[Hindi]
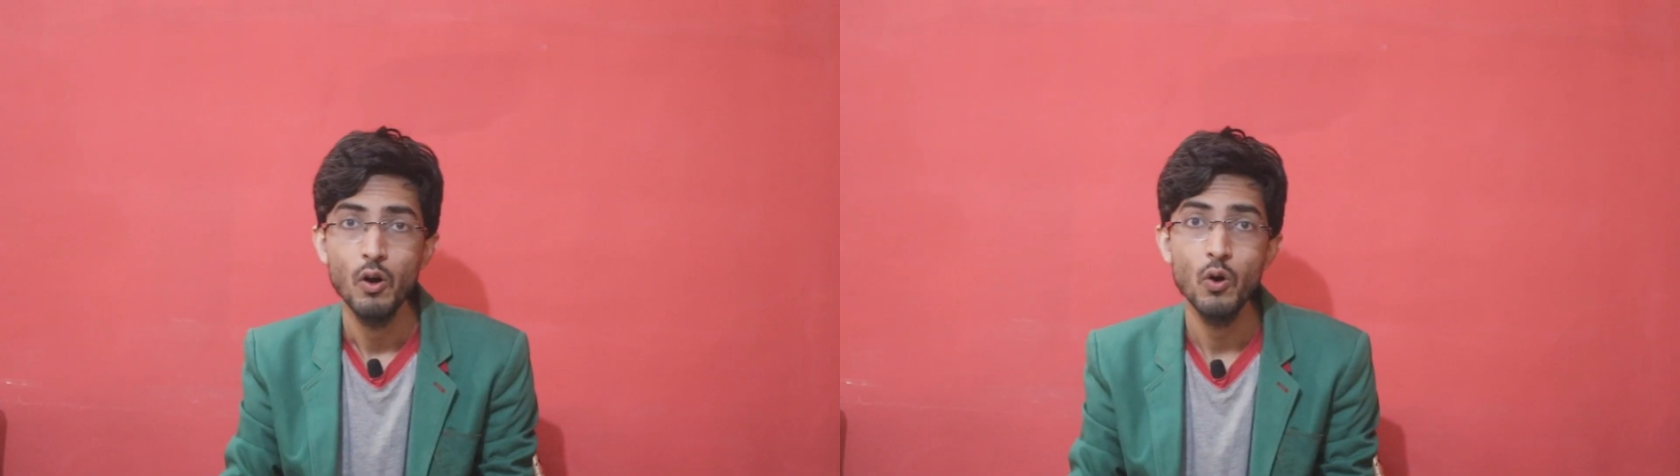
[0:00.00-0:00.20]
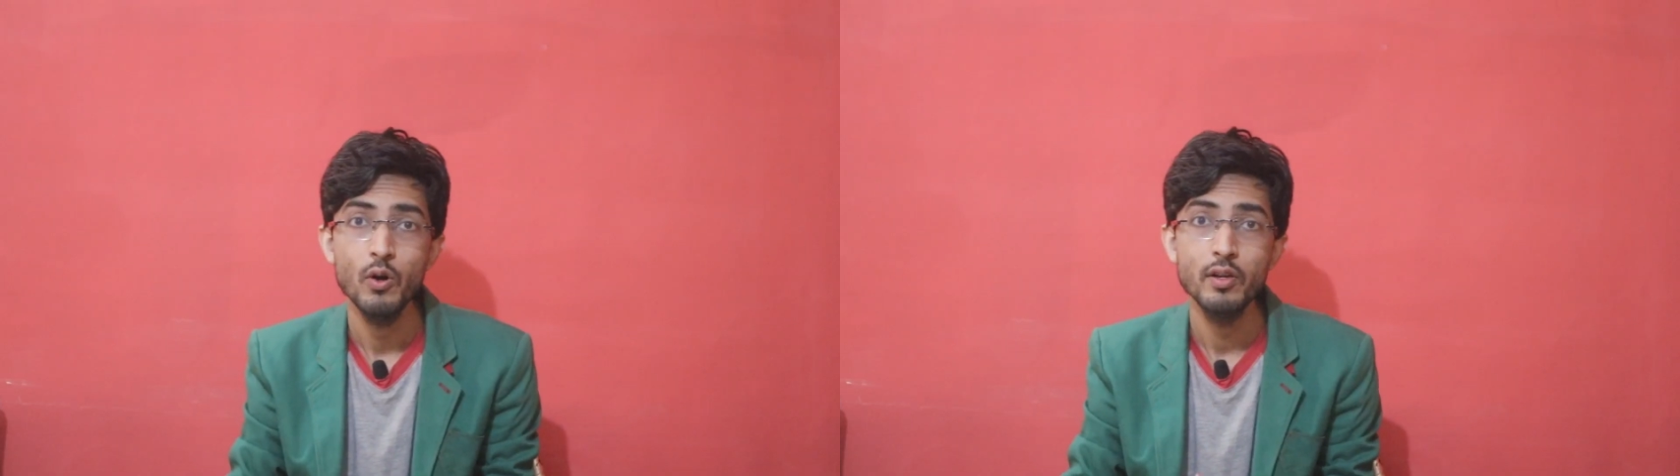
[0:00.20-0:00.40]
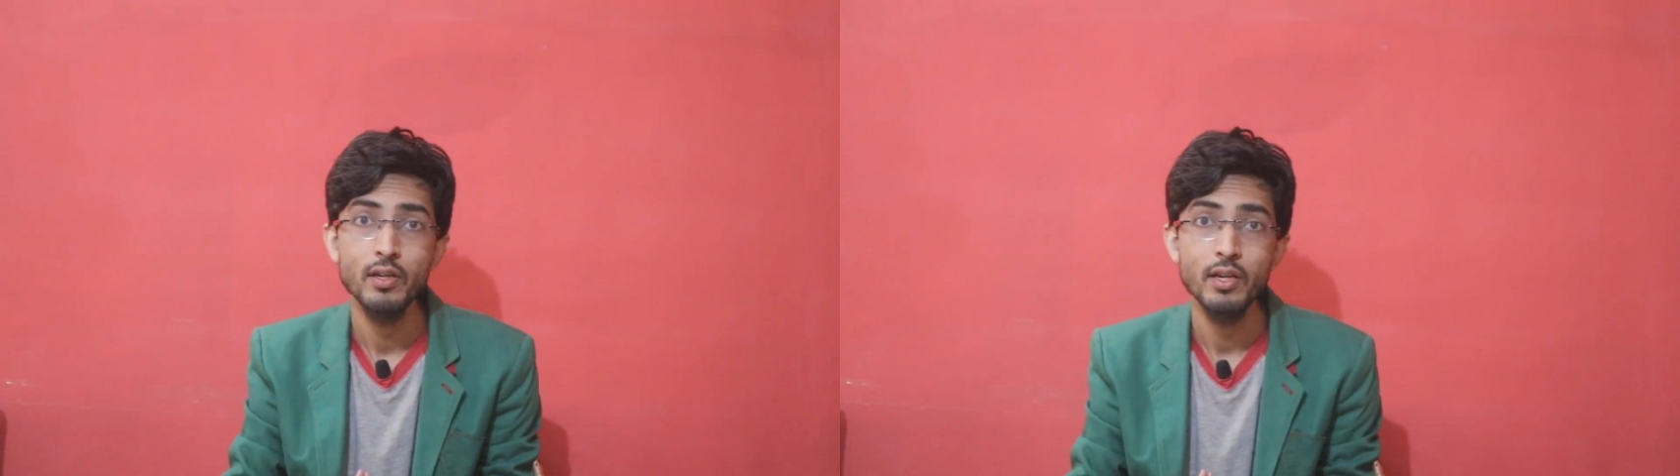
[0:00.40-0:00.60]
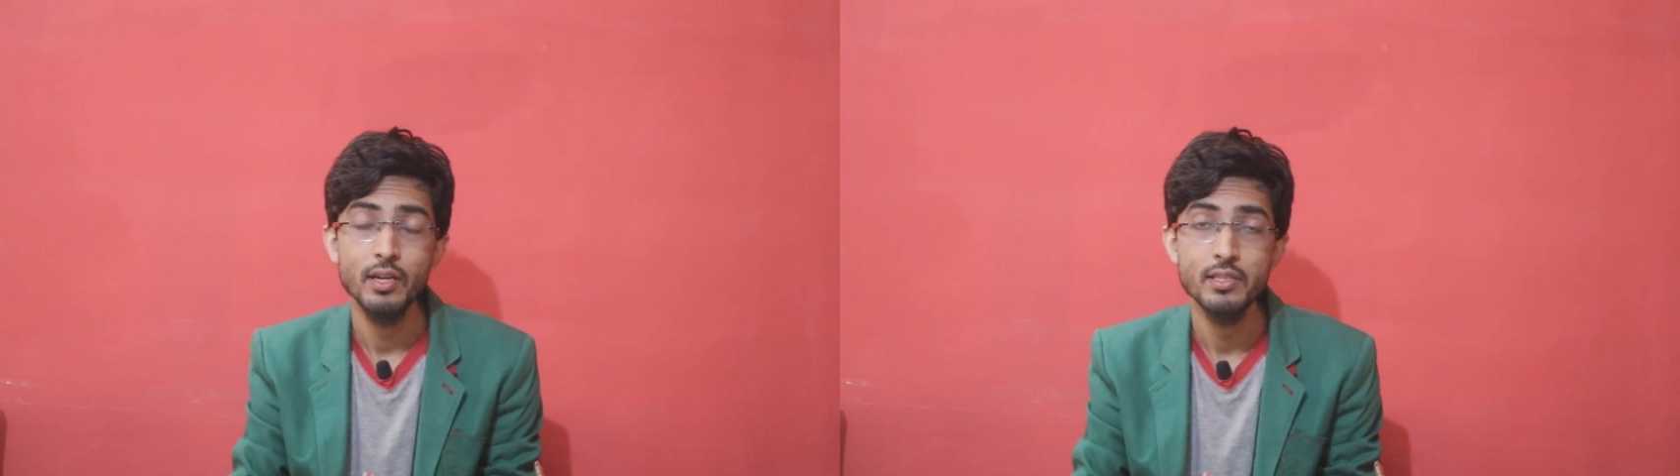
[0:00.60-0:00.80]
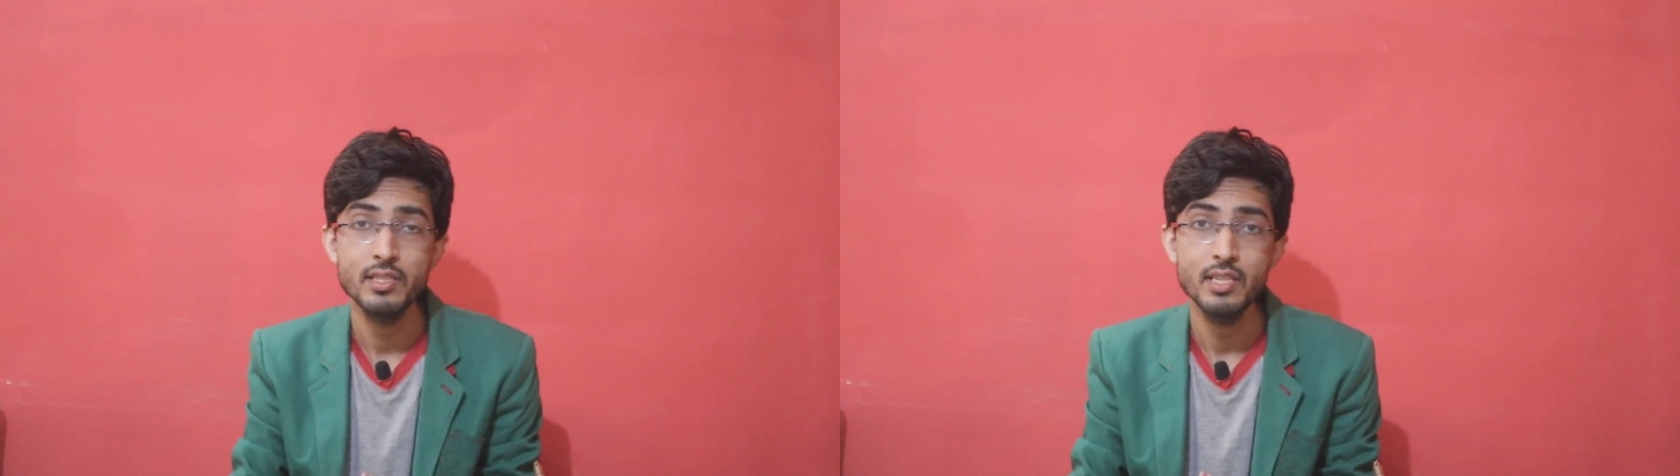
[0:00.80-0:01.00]
और
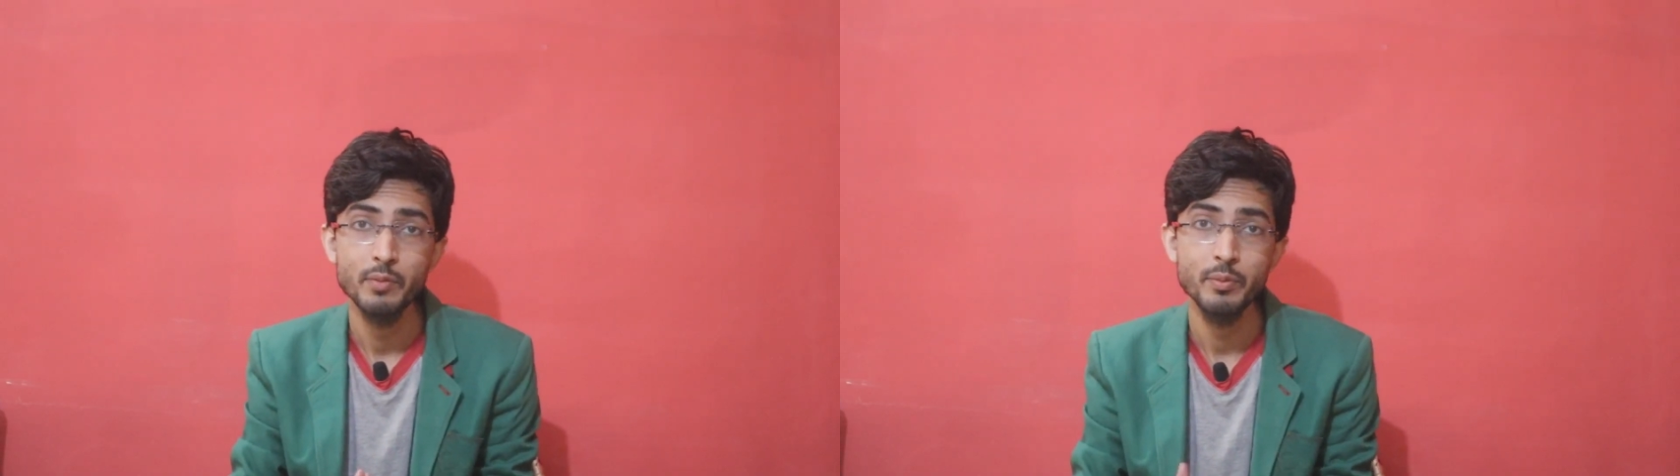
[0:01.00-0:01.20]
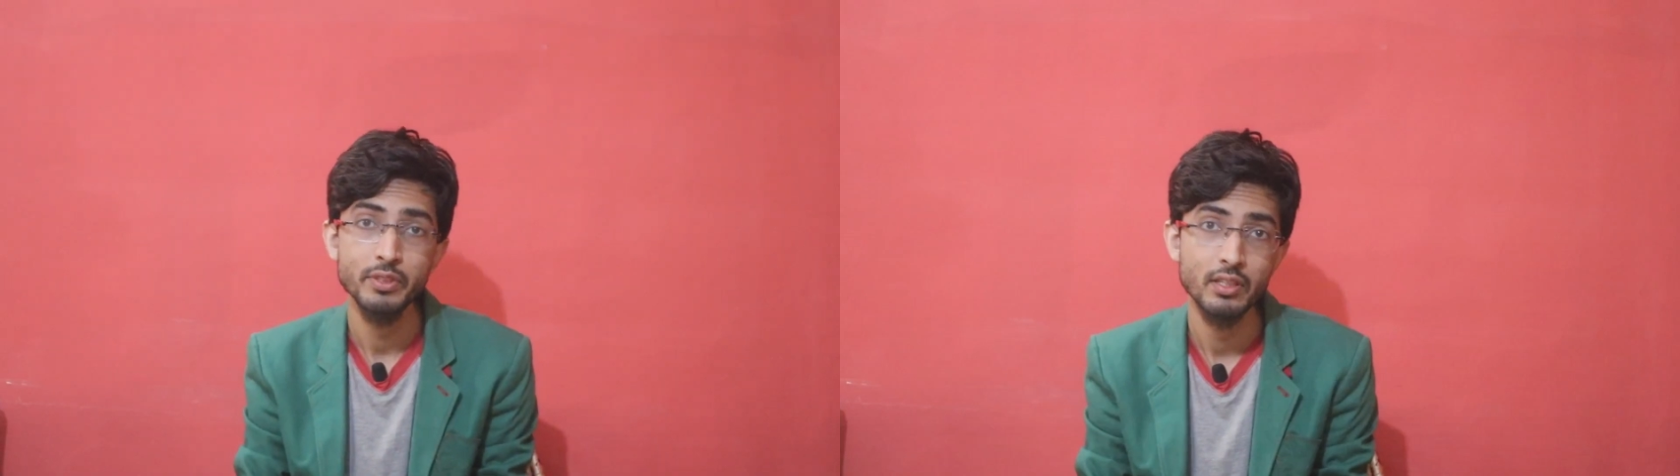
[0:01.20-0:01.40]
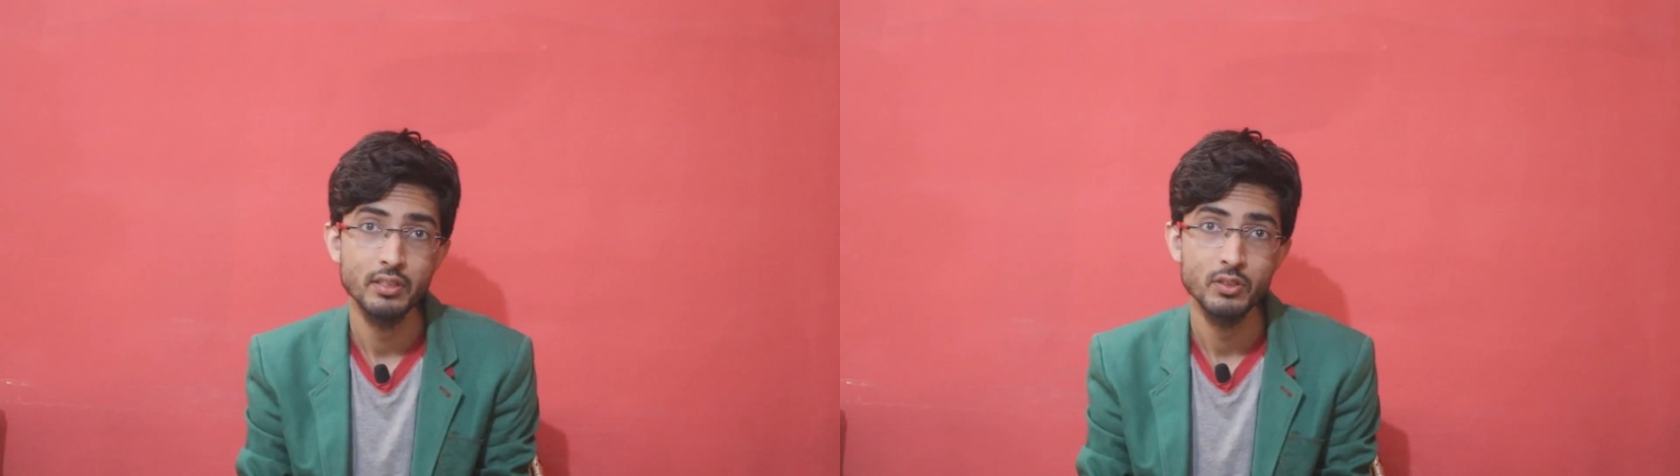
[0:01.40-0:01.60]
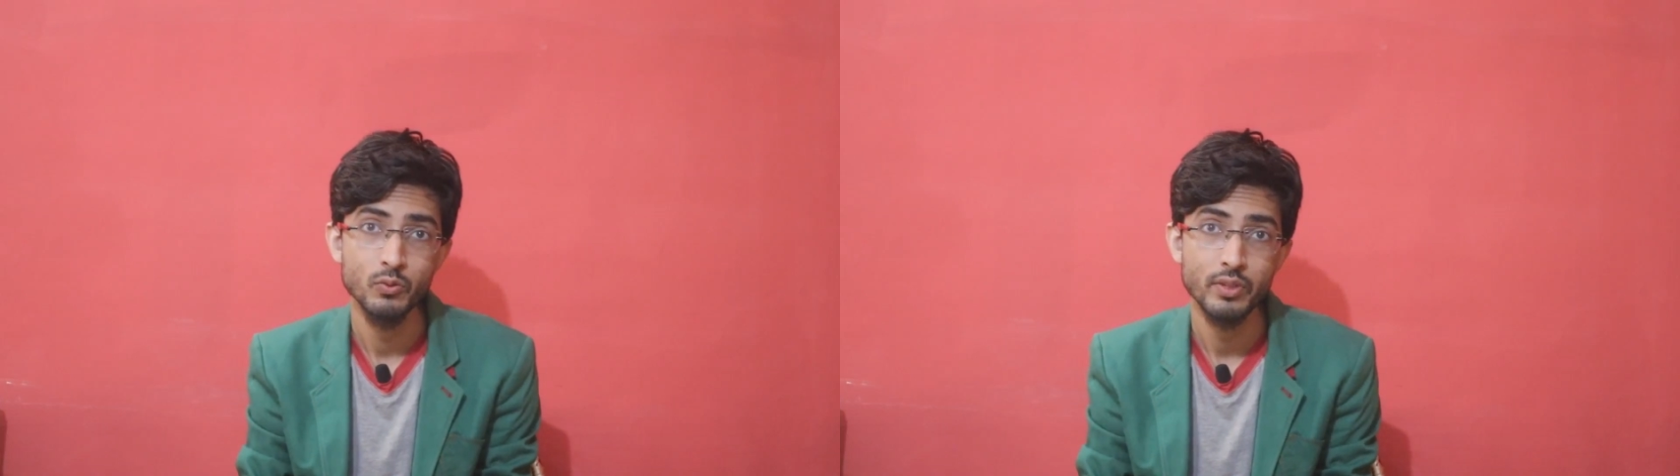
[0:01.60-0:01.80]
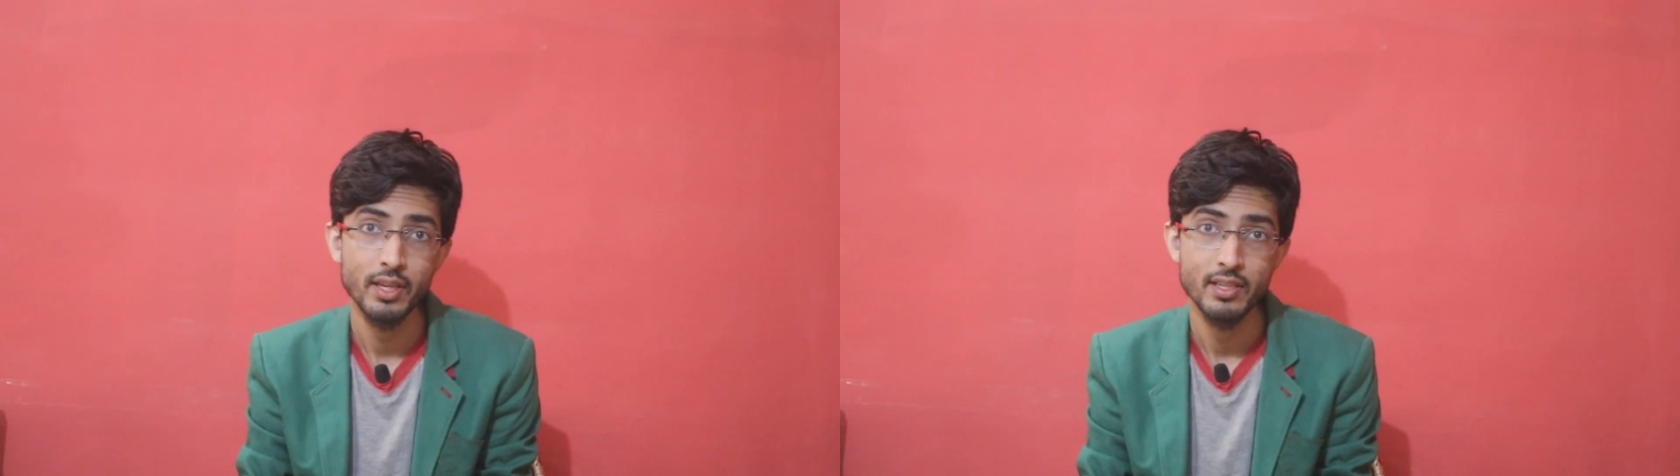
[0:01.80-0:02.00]
इसके साथ मैं बताता
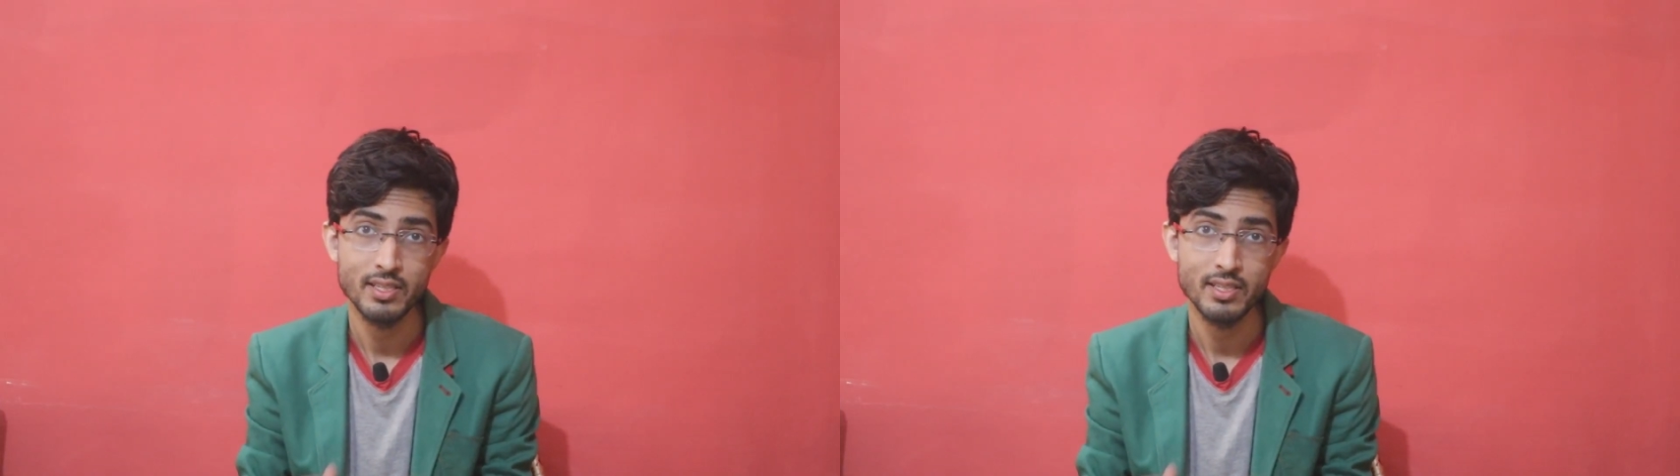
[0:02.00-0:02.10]
चलूँ कि